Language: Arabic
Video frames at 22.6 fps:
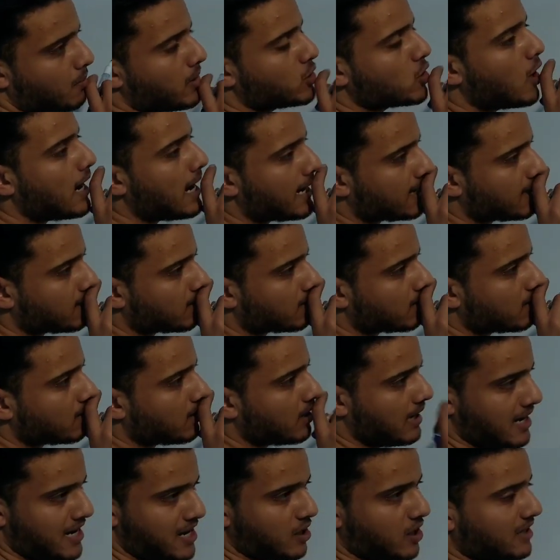بتقول لك
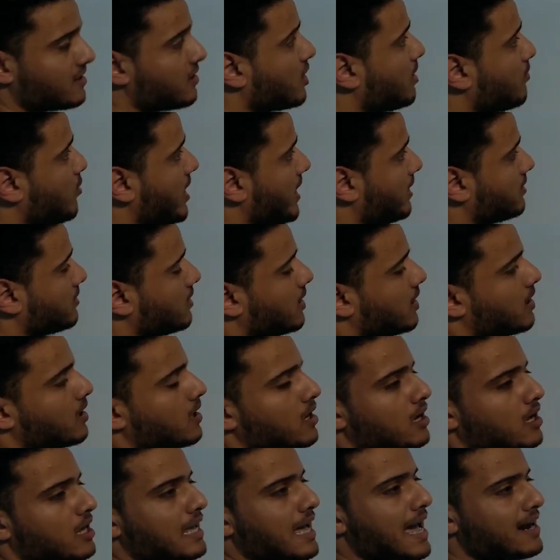اللي احنا خدناه رقم واحد
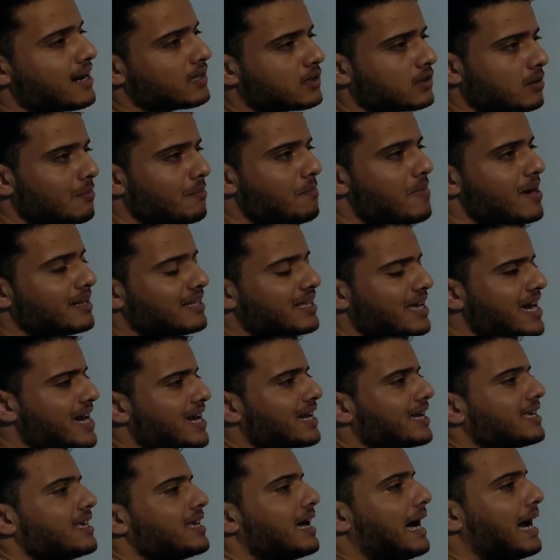كانت
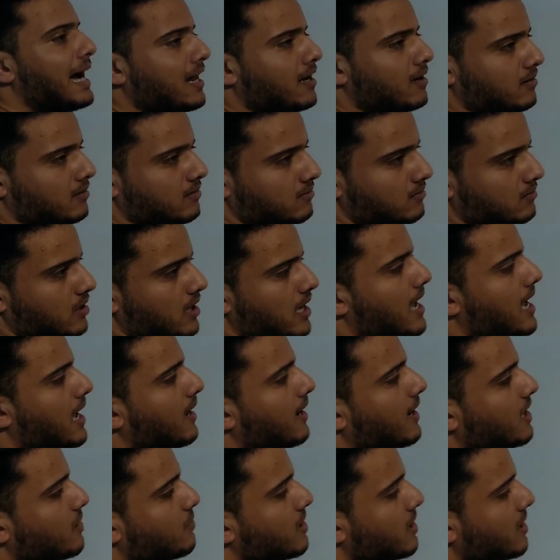بتحكي عن
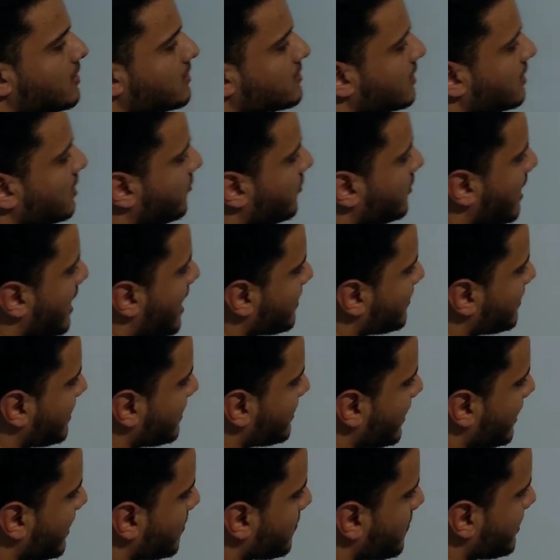ايه اللي بيحصل في
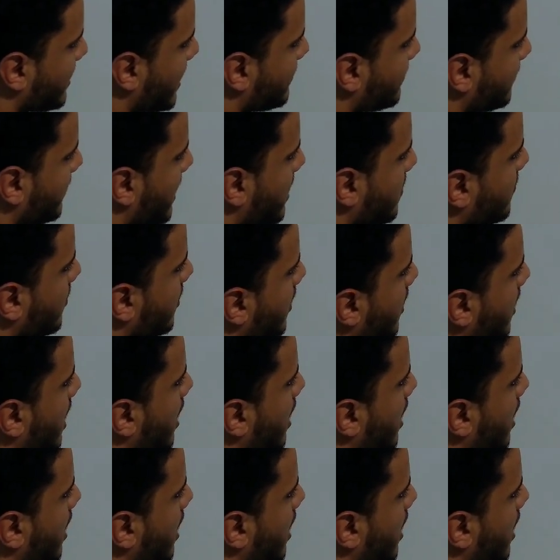العضله ده إيه؟ بتاعه القلب